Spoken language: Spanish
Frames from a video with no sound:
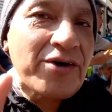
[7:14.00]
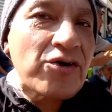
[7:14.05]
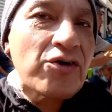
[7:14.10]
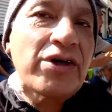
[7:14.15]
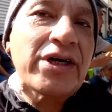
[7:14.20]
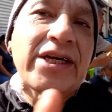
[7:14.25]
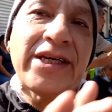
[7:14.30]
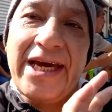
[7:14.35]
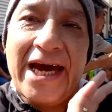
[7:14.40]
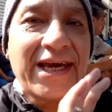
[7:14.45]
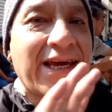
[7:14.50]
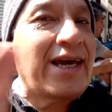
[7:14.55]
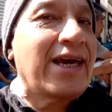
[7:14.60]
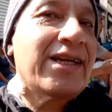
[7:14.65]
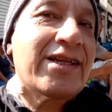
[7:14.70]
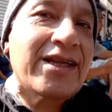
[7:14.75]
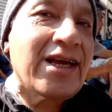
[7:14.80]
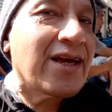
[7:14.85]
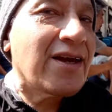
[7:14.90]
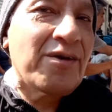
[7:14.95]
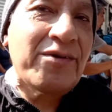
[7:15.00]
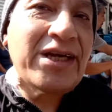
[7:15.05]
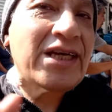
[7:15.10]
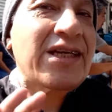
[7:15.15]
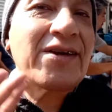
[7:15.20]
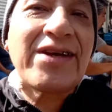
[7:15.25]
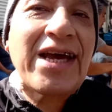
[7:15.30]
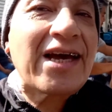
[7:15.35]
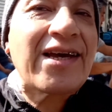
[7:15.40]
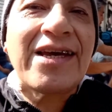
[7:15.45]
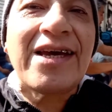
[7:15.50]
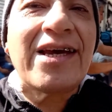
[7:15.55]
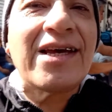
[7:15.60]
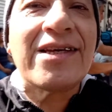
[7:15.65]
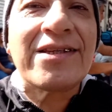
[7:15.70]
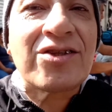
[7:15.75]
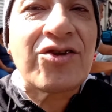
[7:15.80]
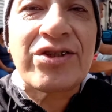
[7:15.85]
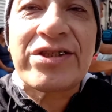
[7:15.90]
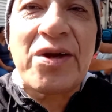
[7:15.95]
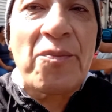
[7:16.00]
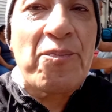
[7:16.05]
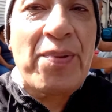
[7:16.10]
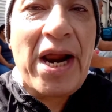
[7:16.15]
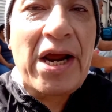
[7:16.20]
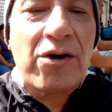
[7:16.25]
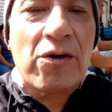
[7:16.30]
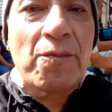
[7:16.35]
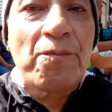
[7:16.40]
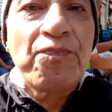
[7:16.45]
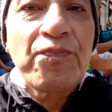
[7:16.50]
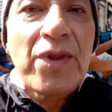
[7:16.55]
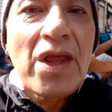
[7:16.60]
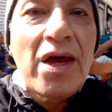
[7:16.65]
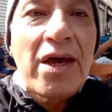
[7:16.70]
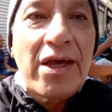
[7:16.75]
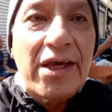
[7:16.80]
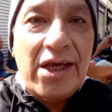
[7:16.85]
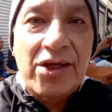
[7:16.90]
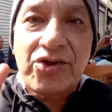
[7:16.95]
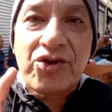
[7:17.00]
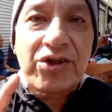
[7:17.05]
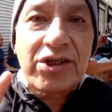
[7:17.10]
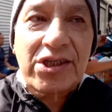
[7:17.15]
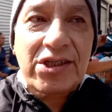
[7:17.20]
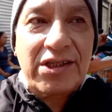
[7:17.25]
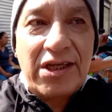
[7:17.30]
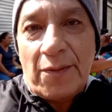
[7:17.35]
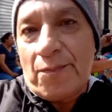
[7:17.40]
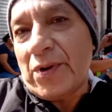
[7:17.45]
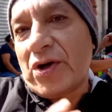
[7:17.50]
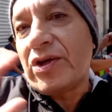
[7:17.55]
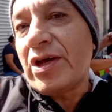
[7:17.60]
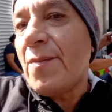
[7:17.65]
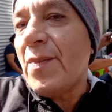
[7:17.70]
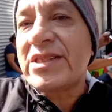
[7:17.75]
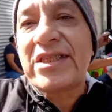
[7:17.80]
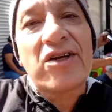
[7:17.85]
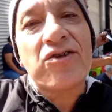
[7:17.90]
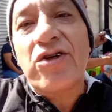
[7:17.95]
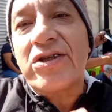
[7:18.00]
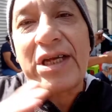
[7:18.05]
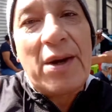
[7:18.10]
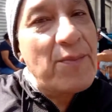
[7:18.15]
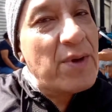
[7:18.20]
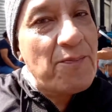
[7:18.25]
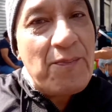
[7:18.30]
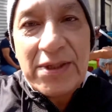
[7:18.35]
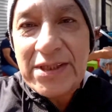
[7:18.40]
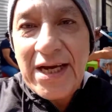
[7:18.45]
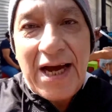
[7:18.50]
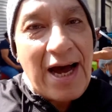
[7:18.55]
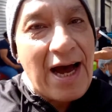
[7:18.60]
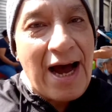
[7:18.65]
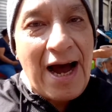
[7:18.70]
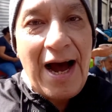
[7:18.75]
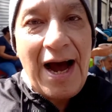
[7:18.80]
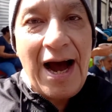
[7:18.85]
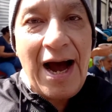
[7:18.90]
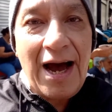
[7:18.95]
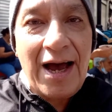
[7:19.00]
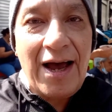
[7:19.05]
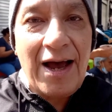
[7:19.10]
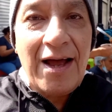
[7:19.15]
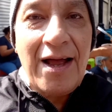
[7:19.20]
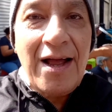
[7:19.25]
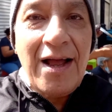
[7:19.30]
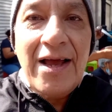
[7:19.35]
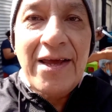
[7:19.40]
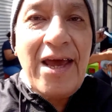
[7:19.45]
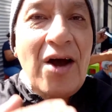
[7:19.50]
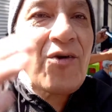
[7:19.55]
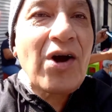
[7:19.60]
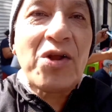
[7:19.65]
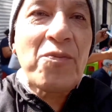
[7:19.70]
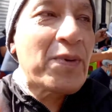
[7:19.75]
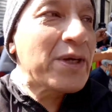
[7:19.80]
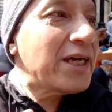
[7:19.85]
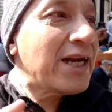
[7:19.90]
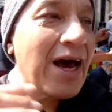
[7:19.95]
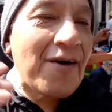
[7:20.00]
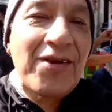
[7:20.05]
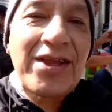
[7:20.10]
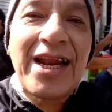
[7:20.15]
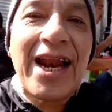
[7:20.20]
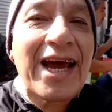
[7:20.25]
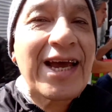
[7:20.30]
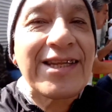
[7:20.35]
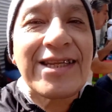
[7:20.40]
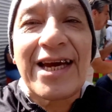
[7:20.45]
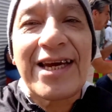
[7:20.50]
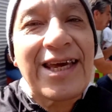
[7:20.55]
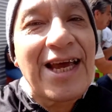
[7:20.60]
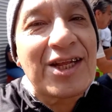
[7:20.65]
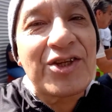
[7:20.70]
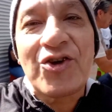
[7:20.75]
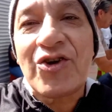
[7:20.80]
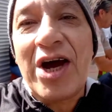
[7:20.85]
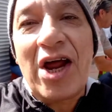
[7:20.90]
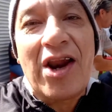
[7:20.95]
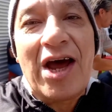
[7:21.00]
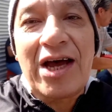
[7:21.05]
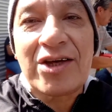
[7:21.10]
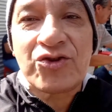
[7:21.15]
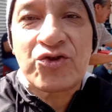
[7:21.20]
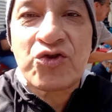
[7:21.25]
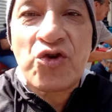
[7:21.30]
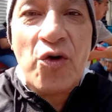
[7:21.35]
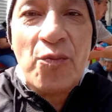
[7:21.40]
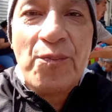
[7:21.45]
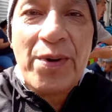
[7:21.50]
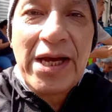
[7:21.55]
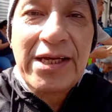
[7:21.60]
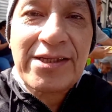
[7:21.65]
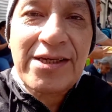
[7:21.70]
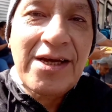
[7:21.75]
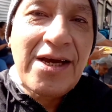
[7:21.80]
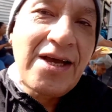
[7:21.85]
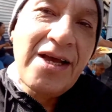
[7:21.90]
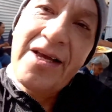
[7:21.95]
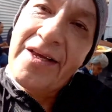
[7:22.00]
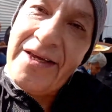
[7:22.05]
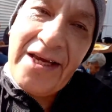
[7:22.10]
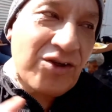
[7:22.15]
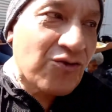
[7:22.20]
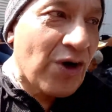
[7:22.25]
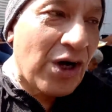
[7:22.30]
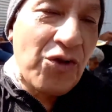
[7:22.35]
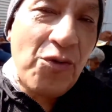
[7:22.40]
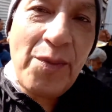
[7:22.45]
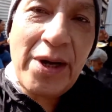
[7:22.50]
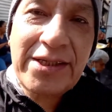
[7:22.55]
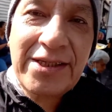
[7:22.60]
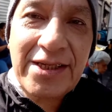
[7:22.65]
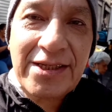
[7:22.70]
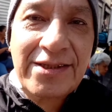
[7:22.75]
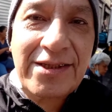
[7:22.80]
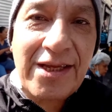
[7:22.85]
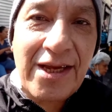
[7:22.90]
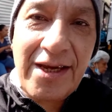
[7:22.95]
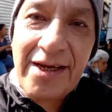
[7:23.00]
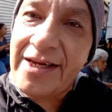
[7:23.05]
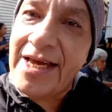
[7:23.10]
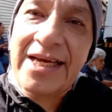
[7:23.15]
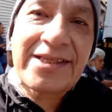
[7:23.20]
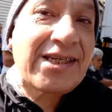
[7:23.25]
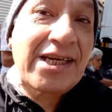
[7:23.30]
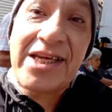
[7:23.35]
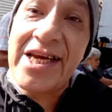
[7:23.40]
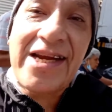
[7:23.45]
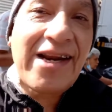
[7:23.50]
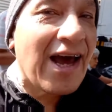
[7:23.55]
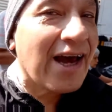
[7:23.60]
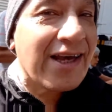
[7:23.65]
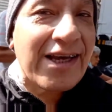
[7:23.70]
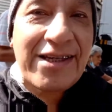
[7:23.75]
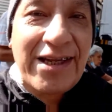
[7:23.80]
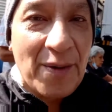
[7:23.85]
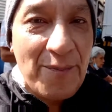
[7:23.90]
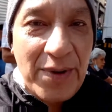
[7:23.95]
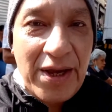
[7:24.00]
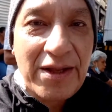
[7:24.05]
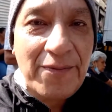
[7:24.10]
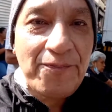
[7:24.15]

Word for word: este, aunque es temprano, y, pero ya hay un poco de gente. Pero pues más a rato ya cuando viene la gente aquí a aquí a hacer compras o a pasear, y pues vienen